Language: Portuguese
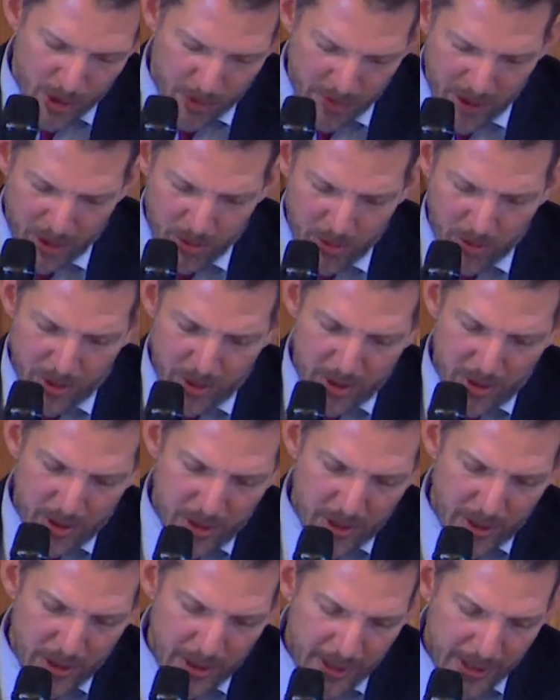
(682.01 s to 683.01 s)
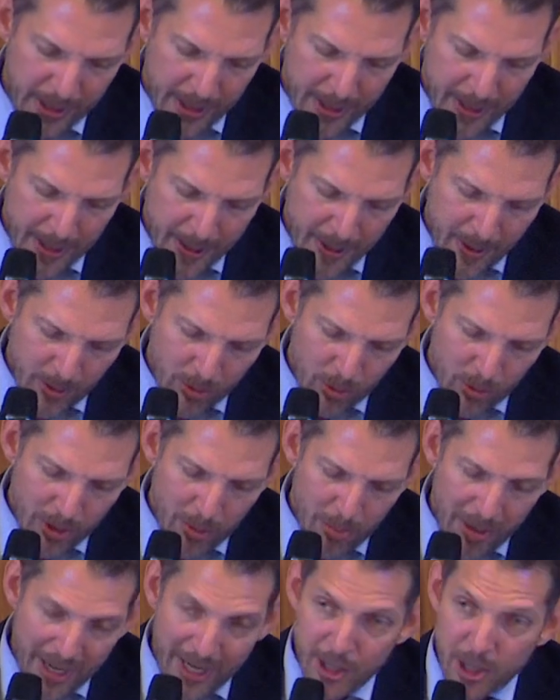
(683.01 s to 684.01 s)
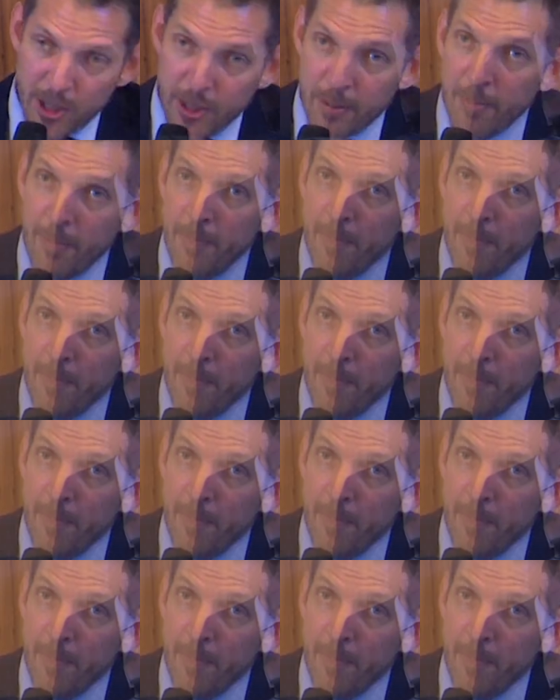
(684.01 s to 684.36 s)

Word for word: perguntas e no debate.